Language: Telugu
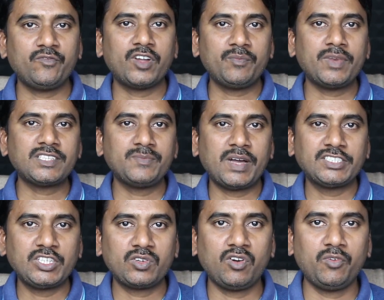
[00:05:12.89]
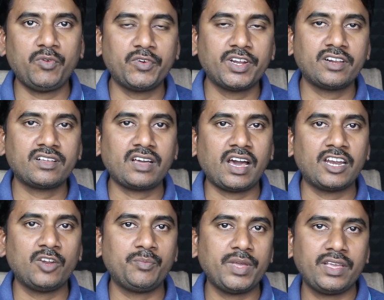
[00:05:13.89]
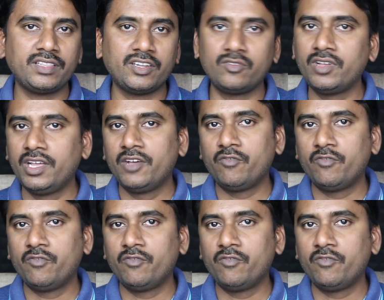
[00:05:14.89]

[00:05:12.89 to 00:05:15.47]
వన్ ప్లస్ మాజీ కో ఫౌండర్ కార్ల్ పి ఇతను